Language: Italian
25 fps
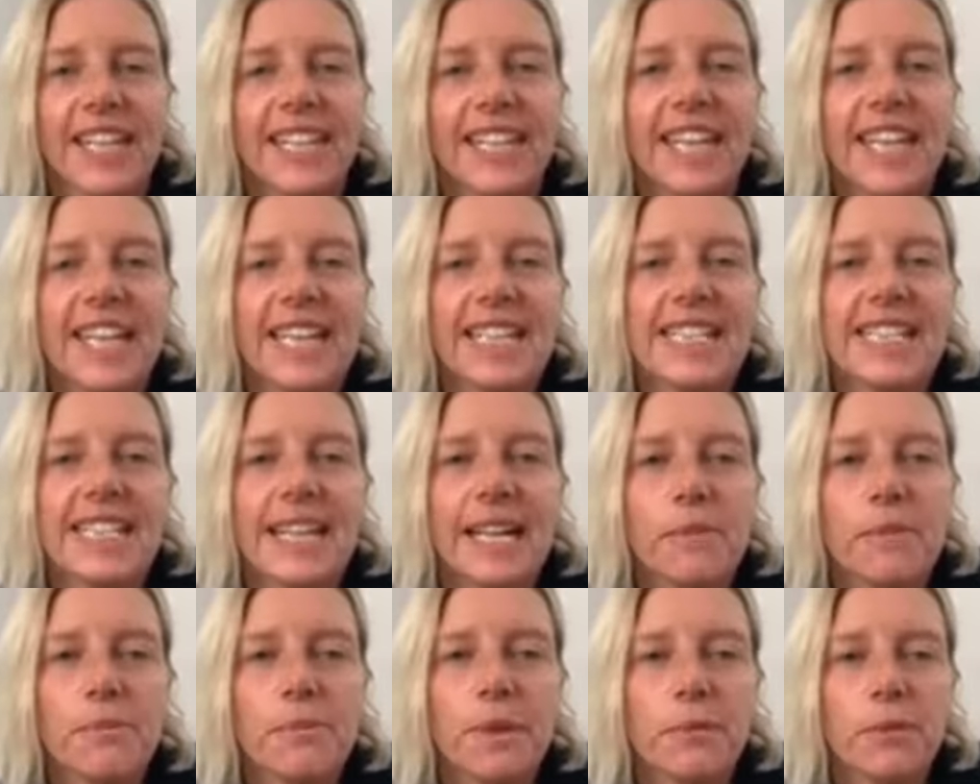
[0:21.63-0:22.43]

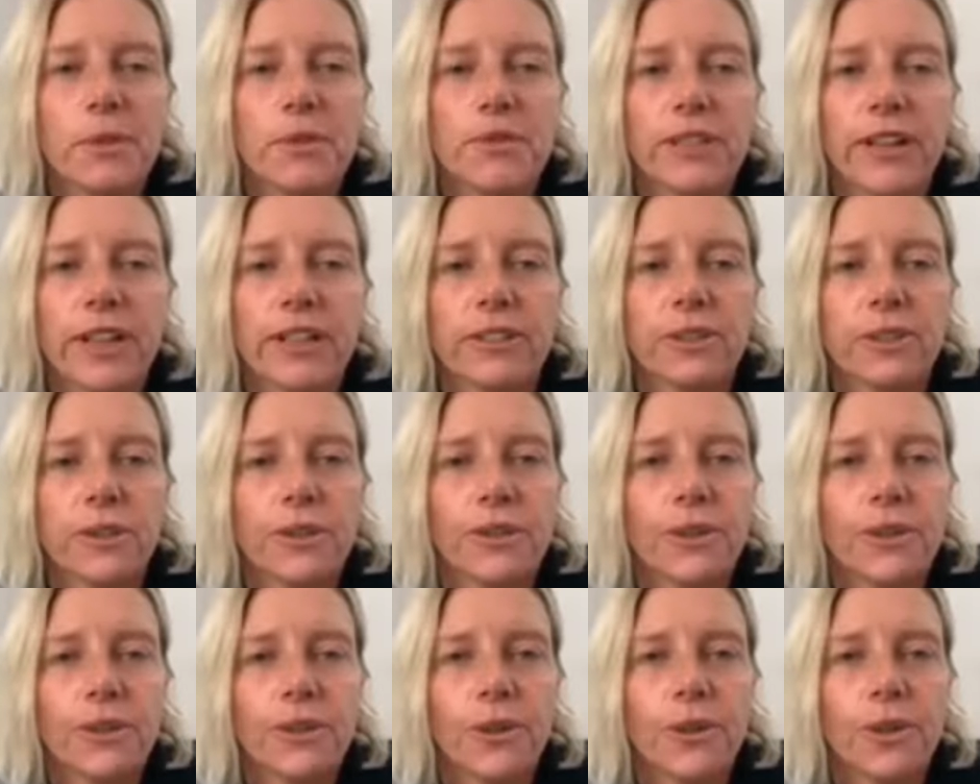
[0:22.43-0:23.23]
Ieri sera abbiamo
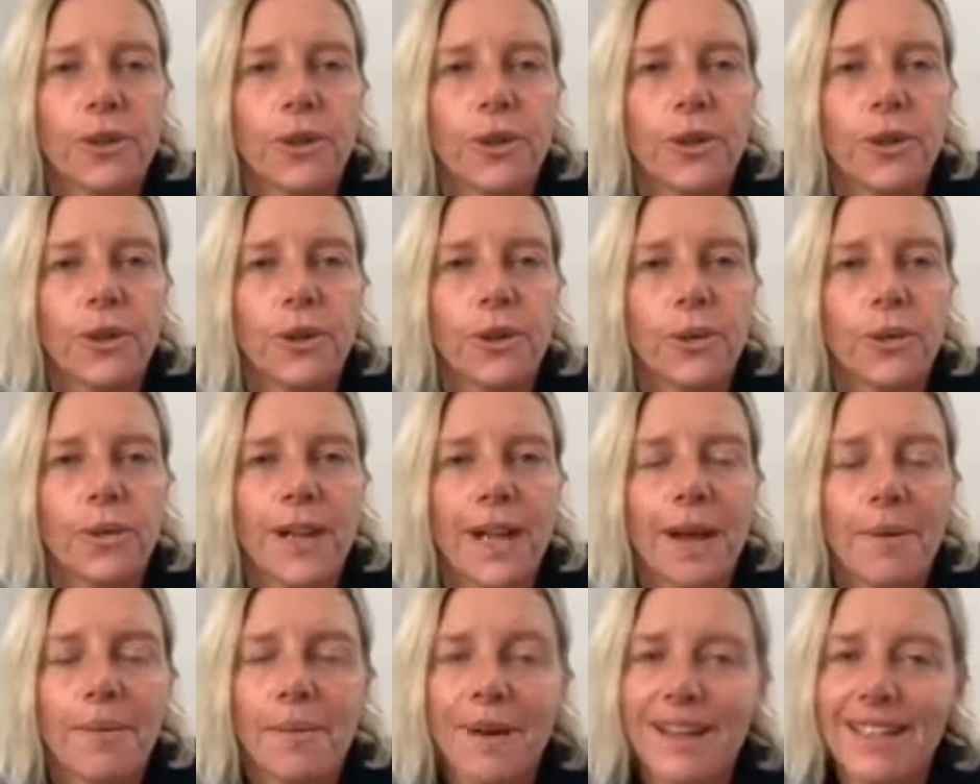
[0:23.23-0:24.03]

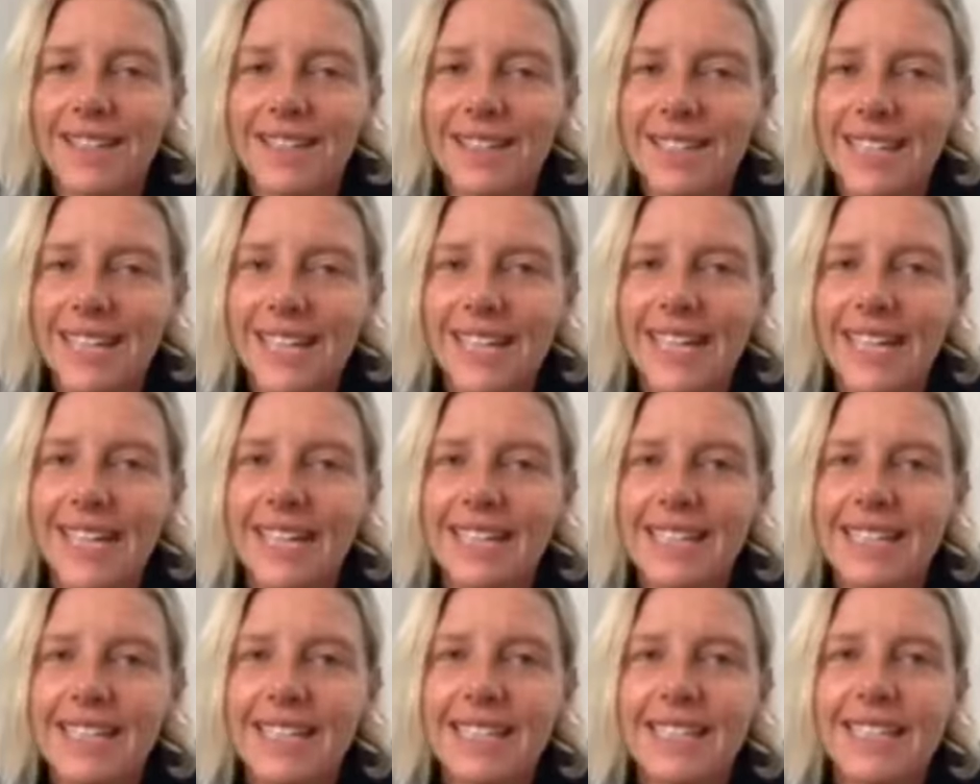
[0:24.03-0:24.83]
fatto una
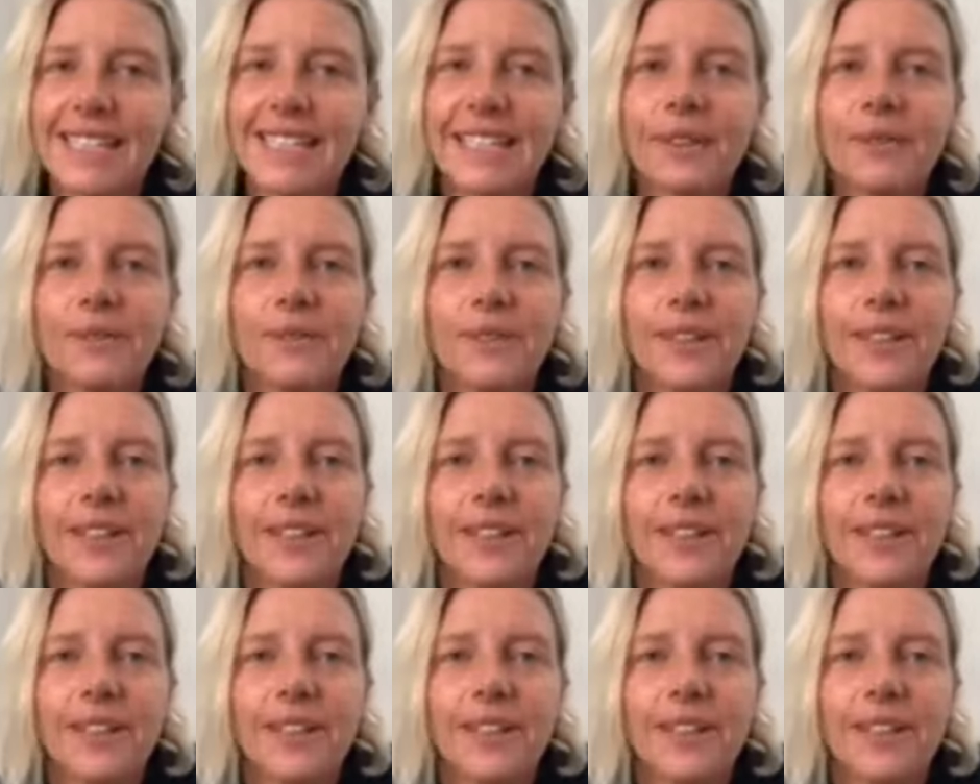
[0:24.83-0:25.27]
masterclass,